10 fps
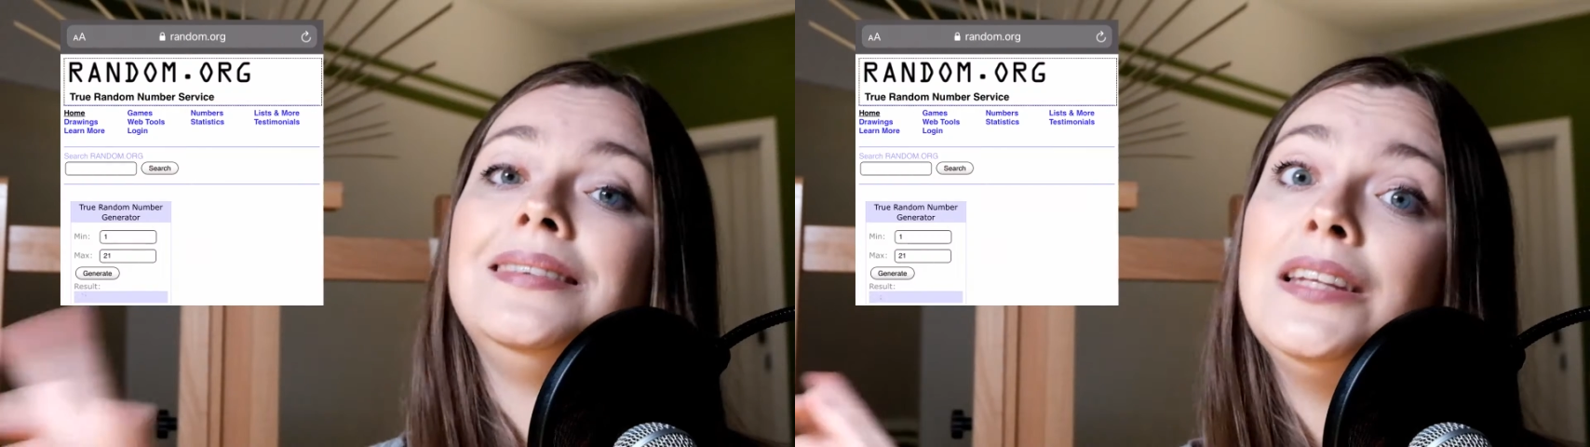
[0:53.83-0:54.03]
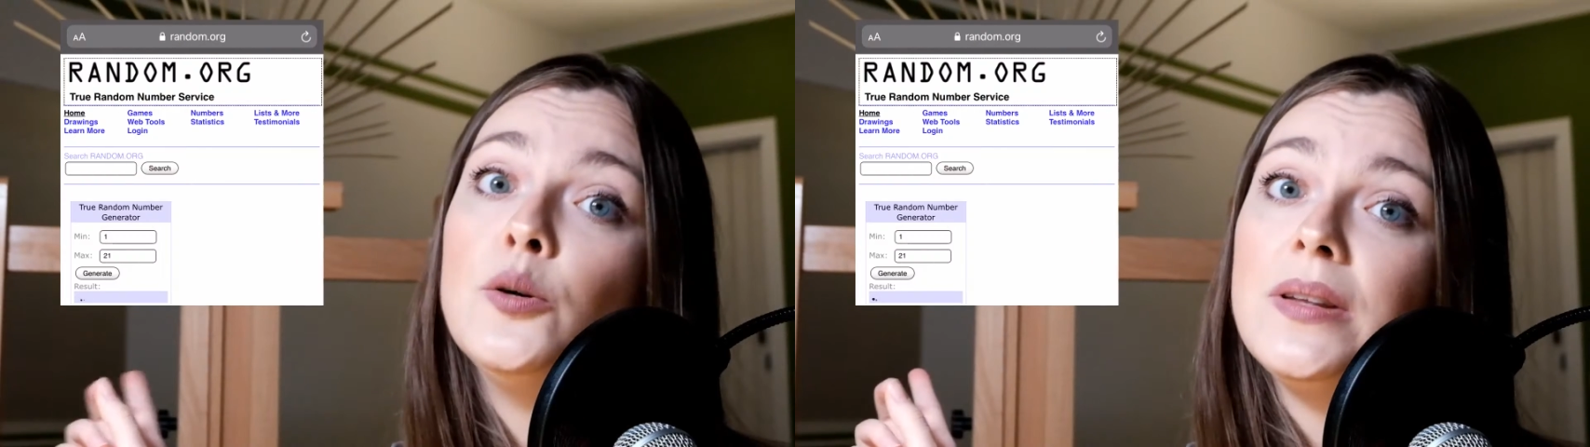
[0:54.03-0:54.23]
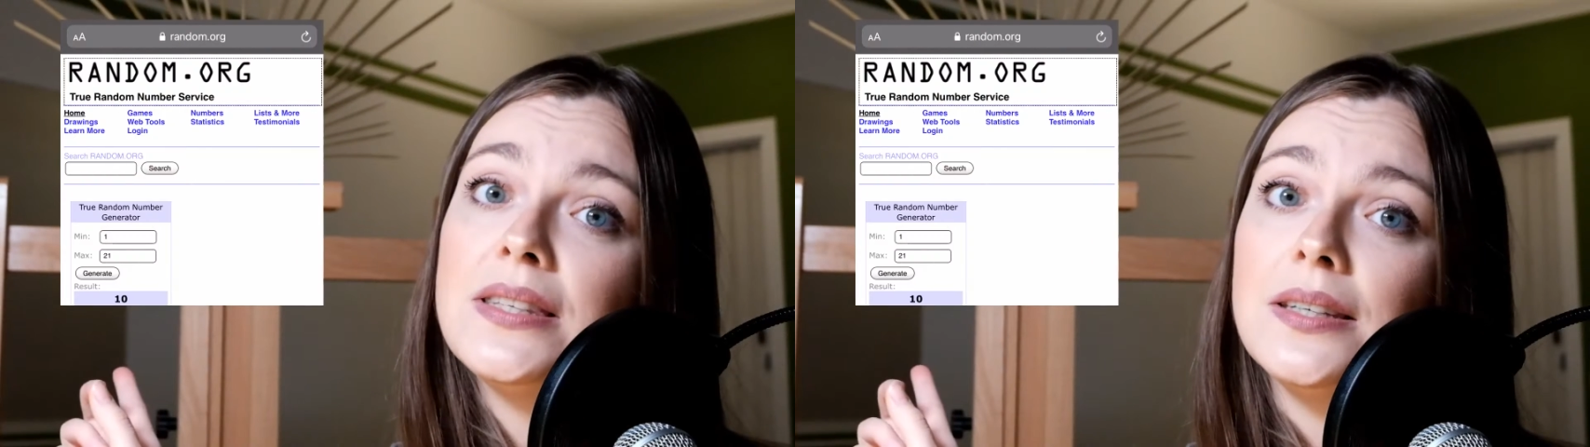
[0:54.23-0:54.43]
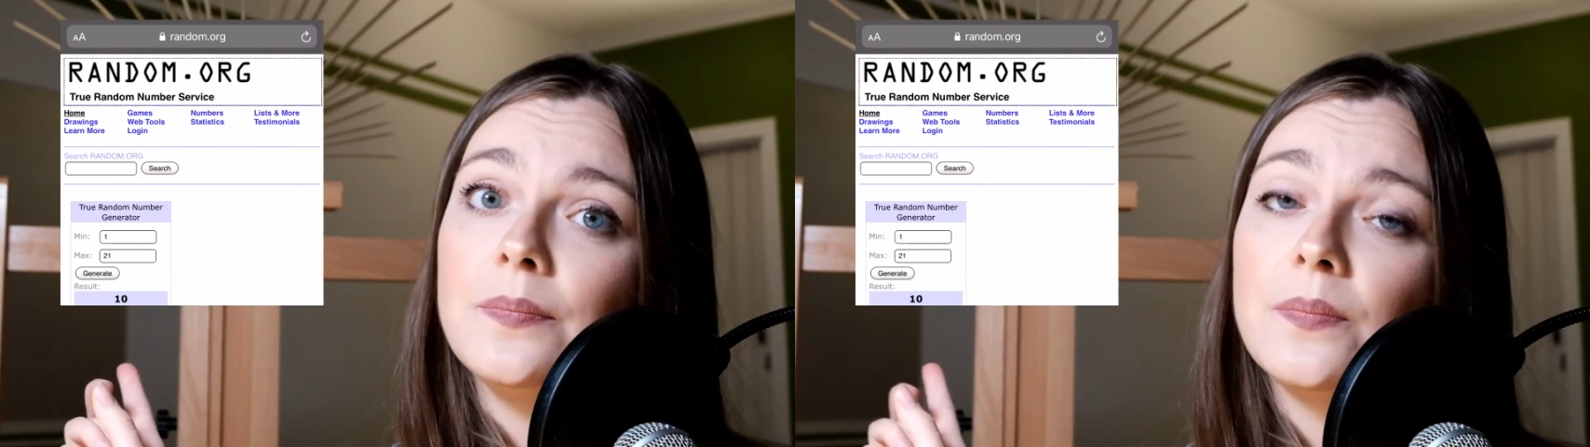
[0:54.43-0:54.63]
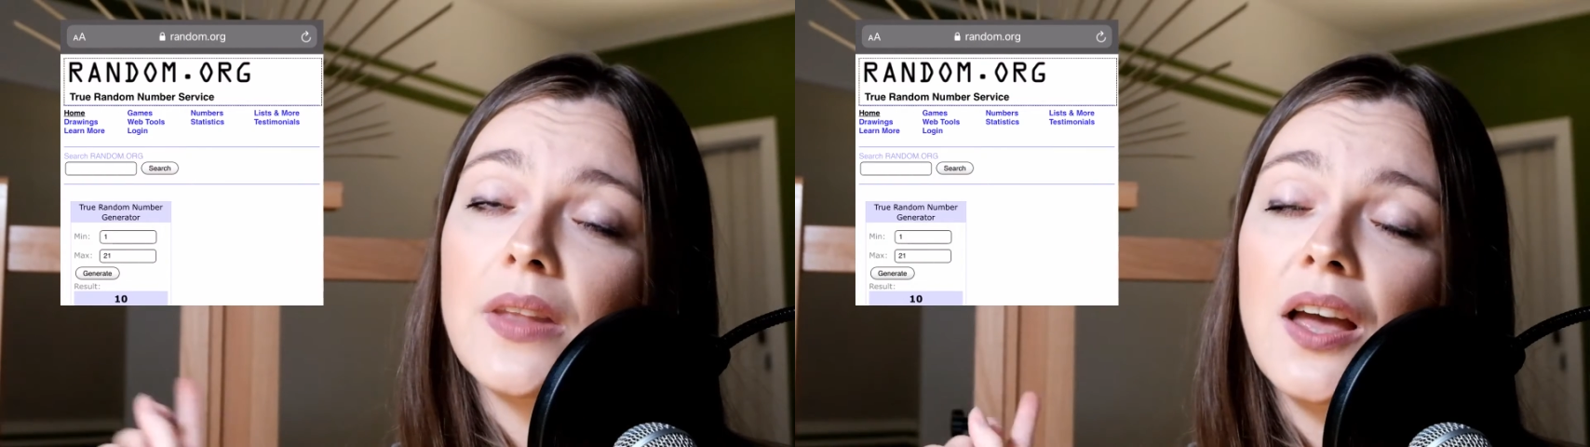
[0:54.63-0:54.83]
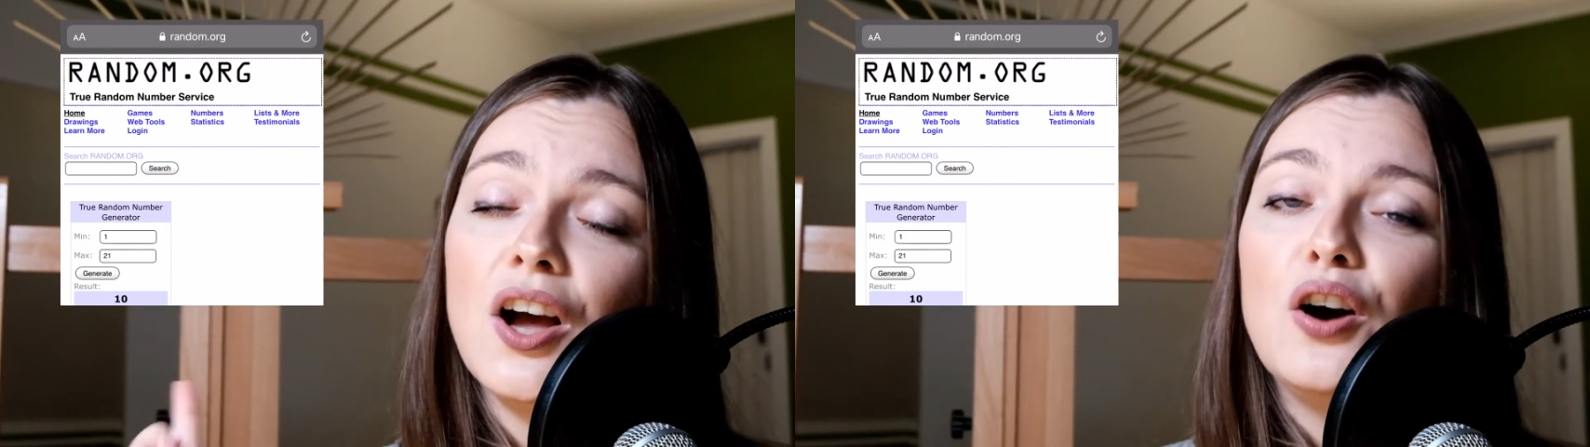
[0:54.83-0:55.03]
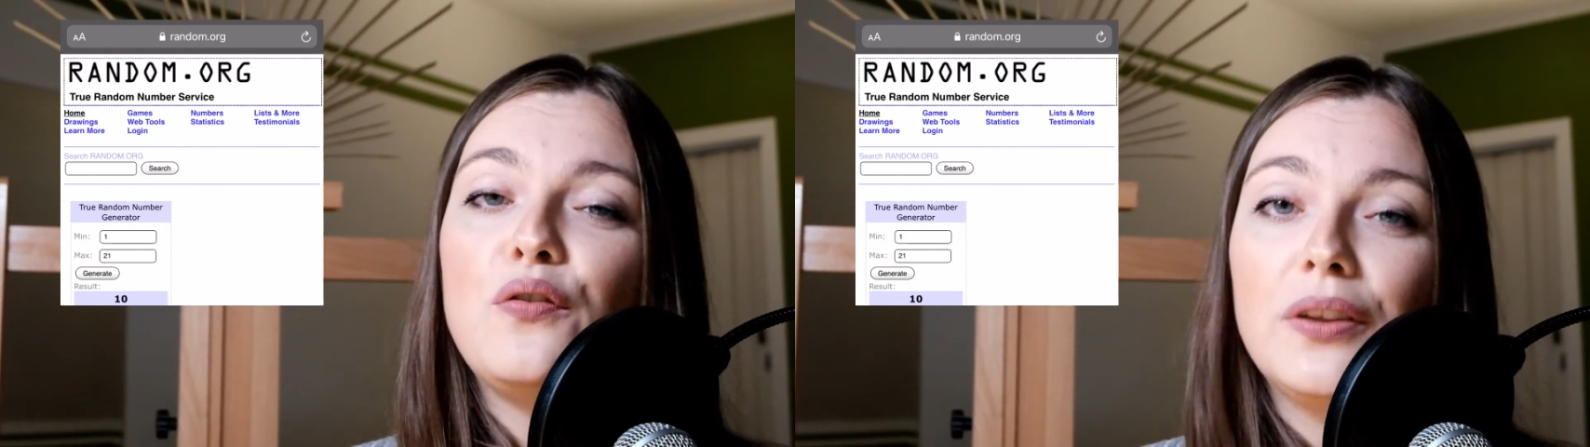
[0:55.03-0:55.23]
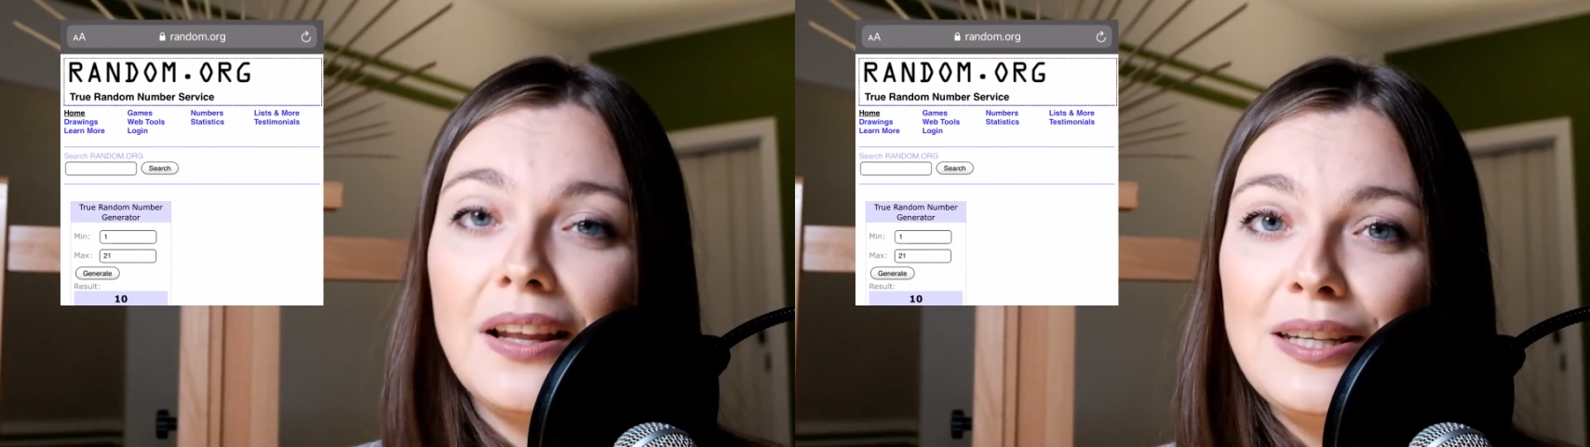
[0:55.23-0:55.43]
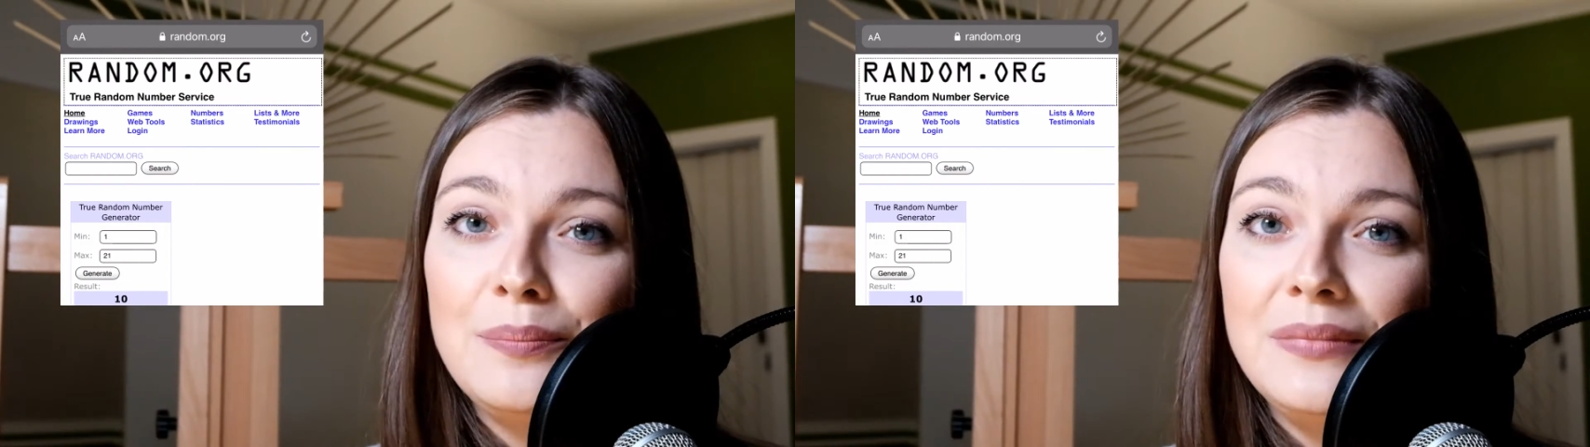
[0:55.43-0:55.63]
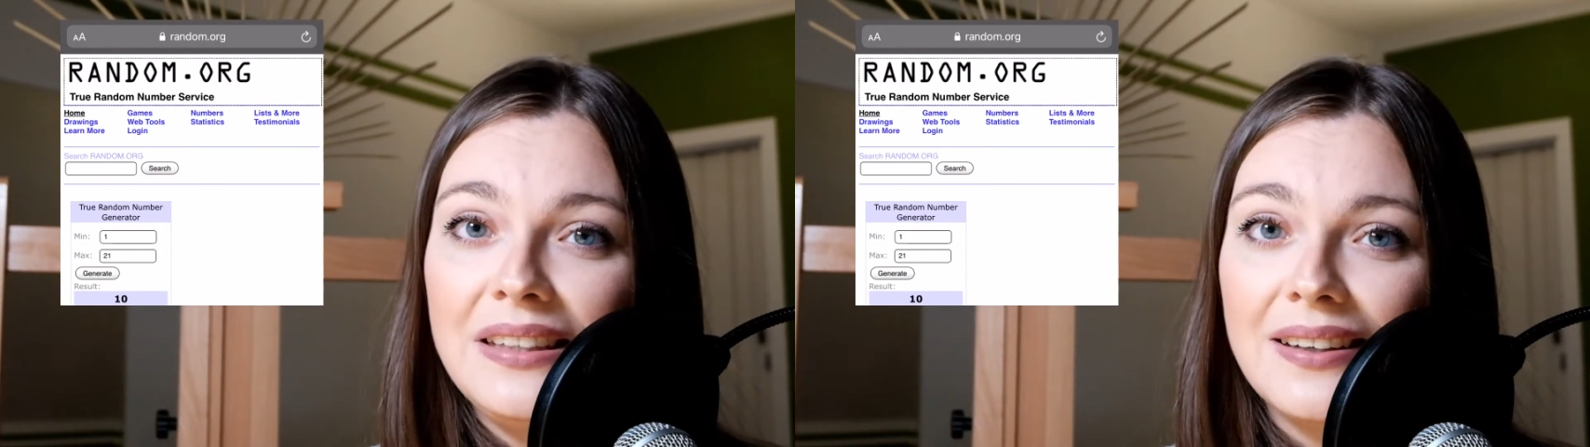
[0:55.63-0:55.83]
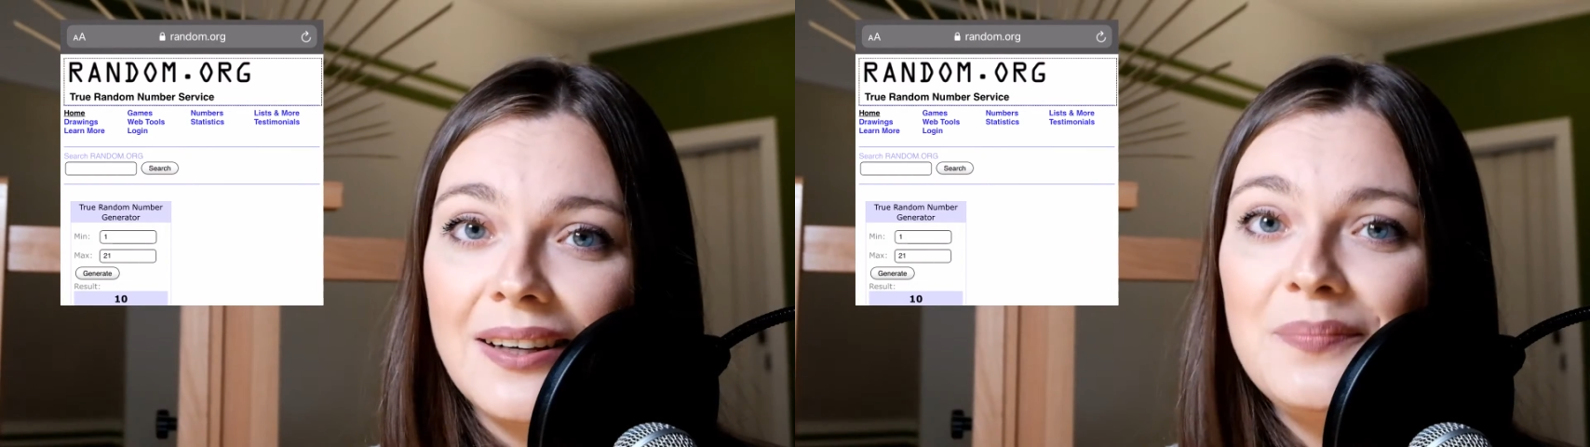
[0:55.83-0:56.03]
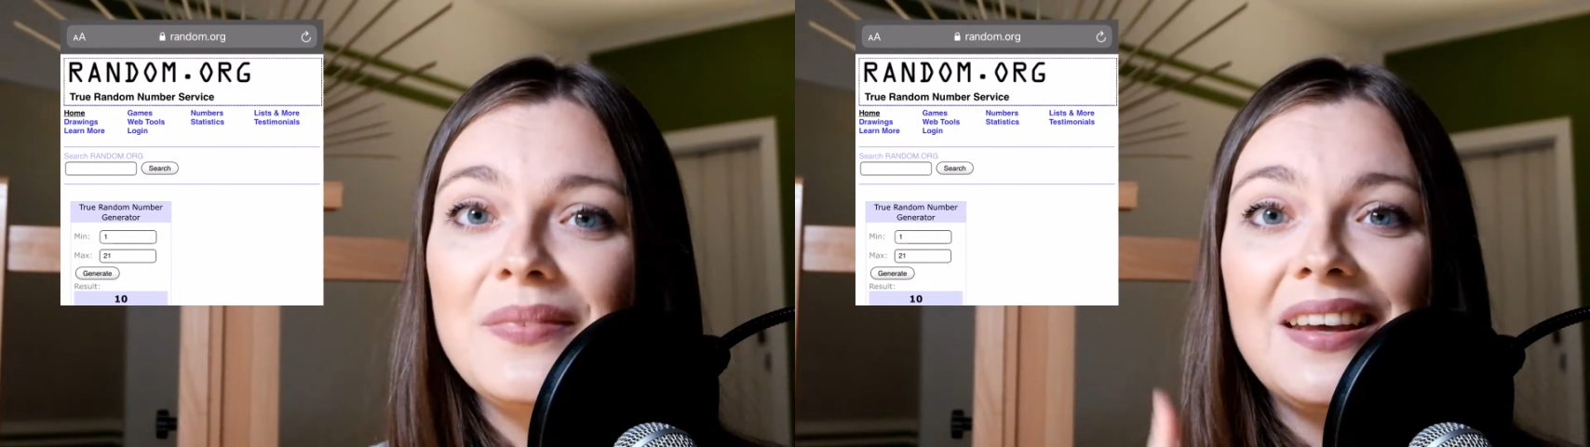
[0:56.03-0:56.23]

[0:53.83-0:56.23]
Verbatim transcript: die Nummer 10 von der lieben Nina.